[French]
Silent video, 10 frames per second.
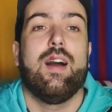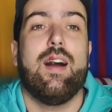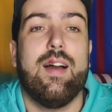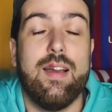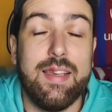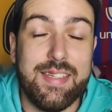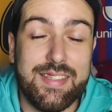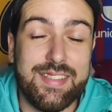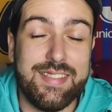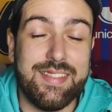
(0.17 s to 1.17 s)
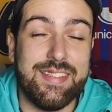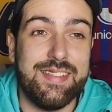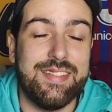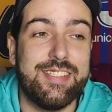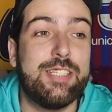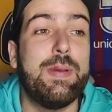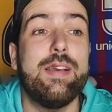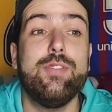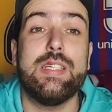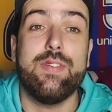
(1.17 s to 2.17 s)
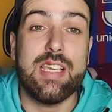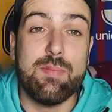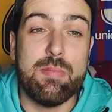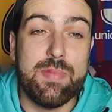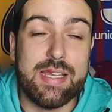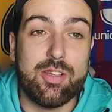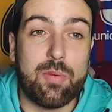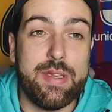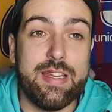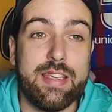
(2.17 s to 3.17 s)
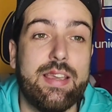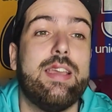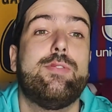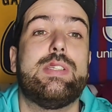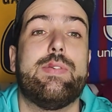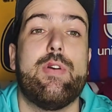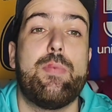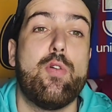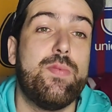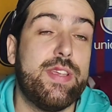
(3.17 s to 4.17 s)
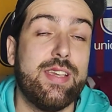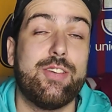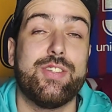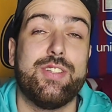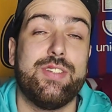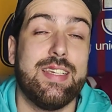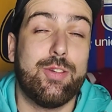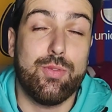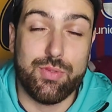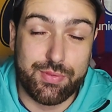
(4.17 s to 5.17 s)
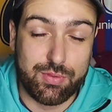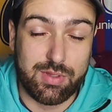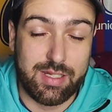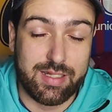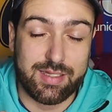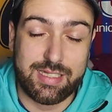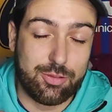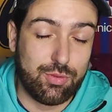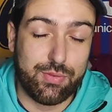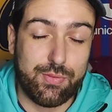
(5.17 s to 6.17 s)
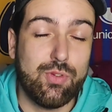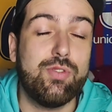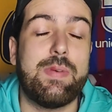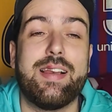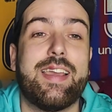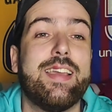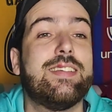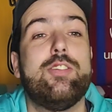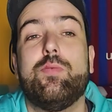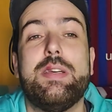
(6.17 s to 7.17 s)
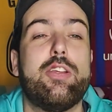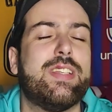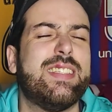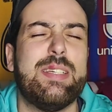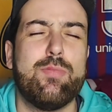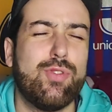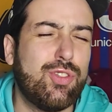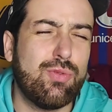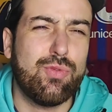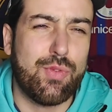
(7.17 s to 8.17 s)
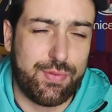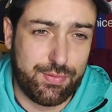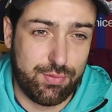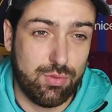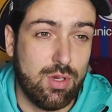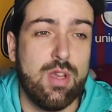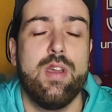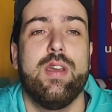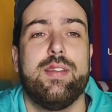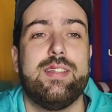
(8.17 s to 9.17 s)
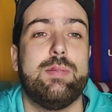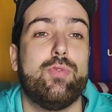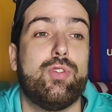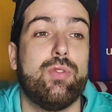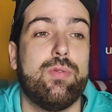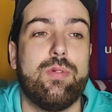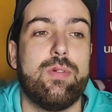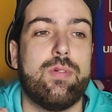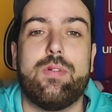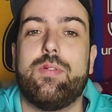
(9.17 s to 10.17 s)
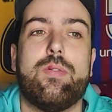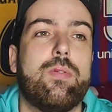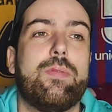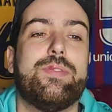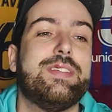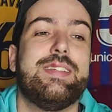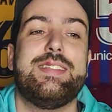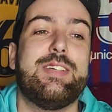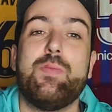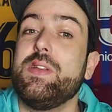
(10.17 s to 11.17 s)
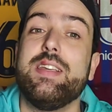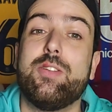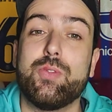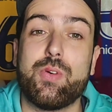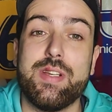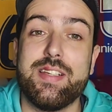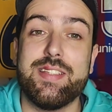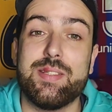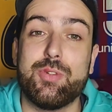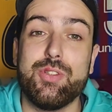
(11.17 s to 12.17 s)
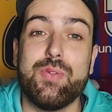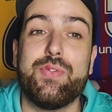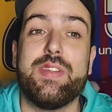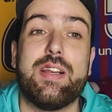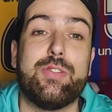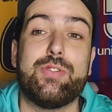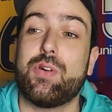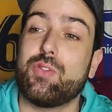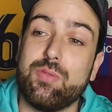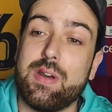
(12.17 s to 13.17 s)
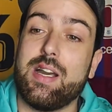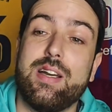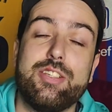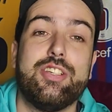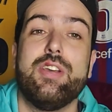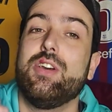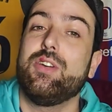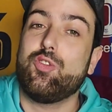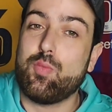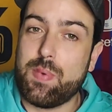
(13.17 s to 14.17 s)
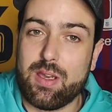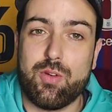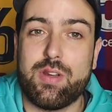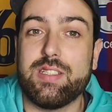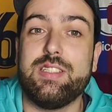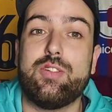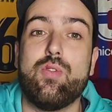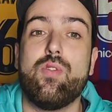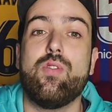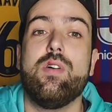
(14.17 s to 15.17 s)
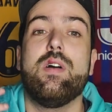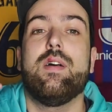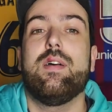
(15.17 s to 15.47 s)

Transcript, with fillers: Ah, j'espère que vous avez quand même bien dormi les gars et que vous n'avez pas oublié que ce n'est que du foot les gars. C'est que du foot malgré que ça nous met dans des émotions de fou. Des émotions... C'est compliqué de contrôler les émotions au final. Tu sors du match, tu perds le classico